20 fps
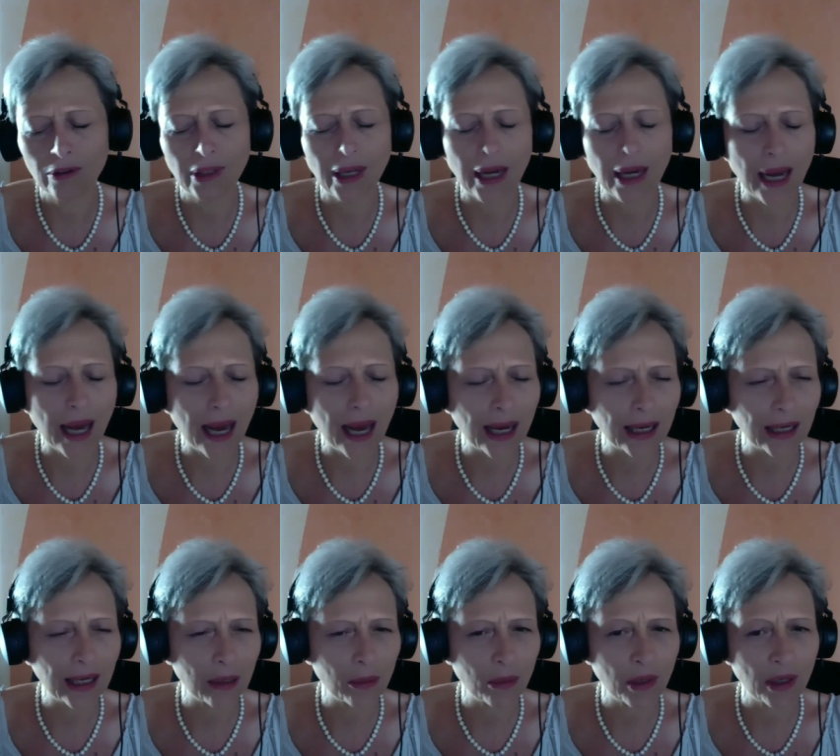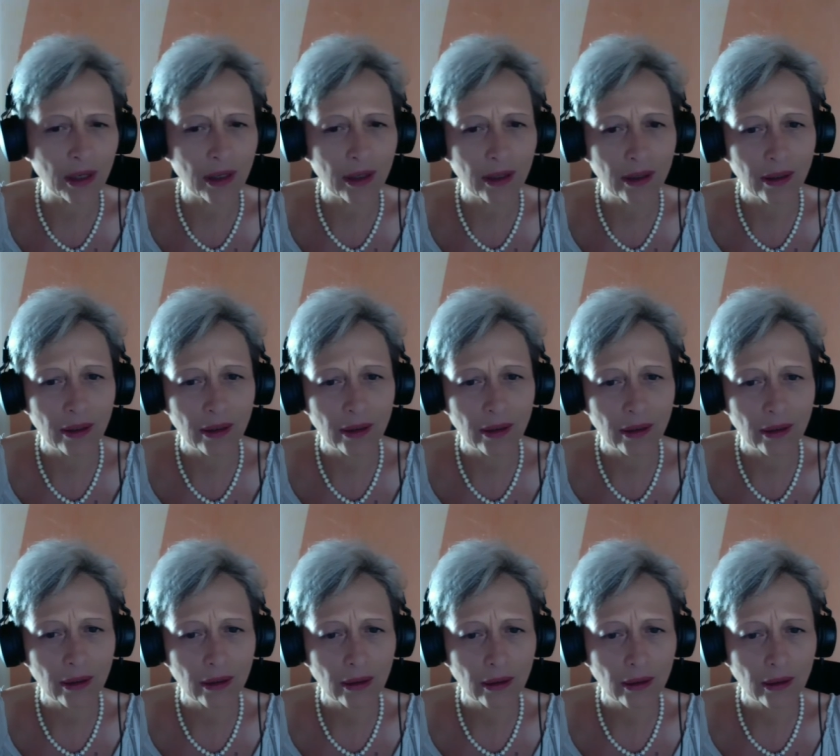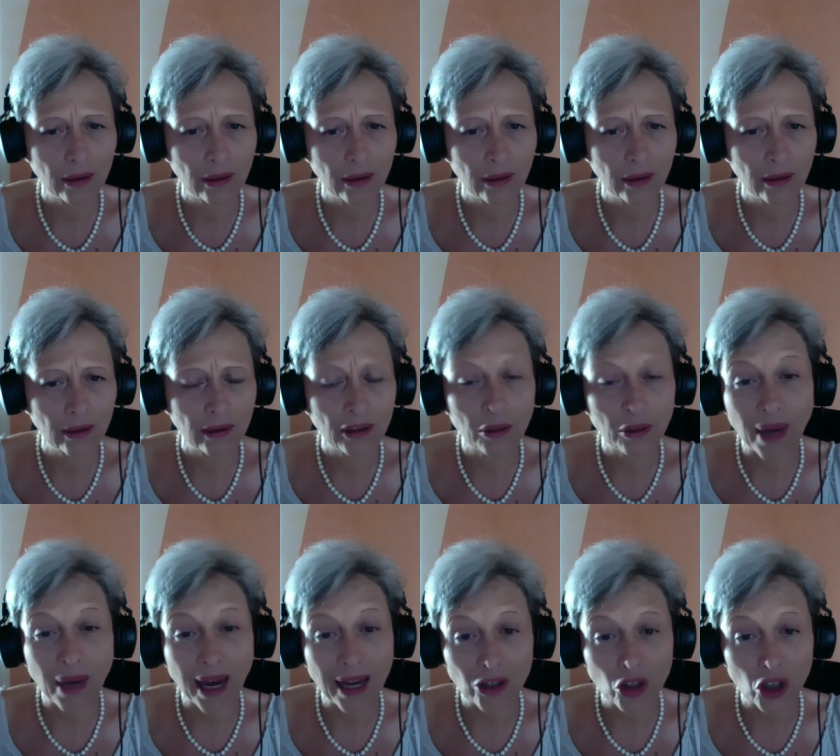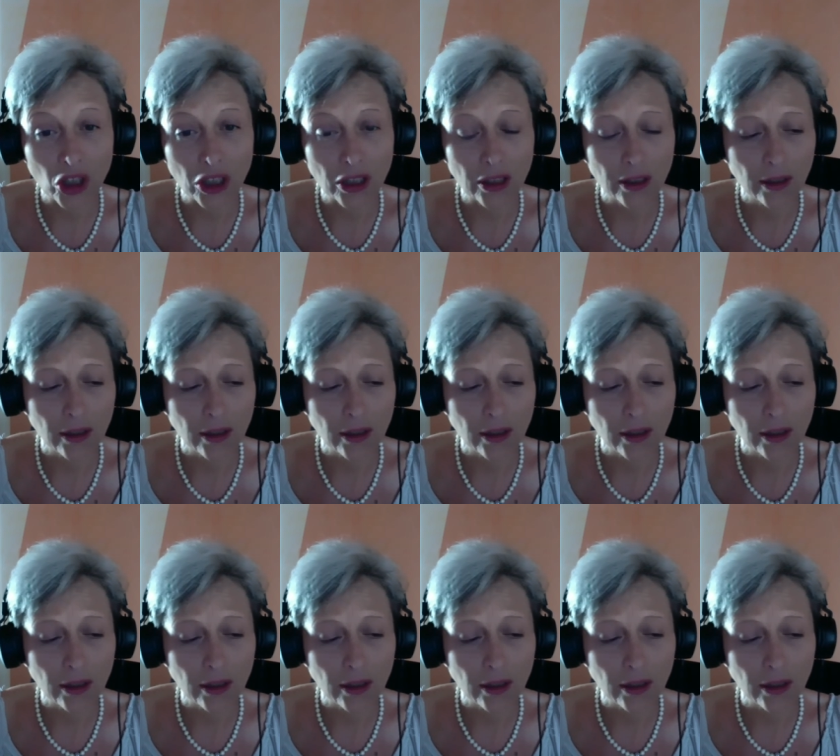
di lacrime, di baci.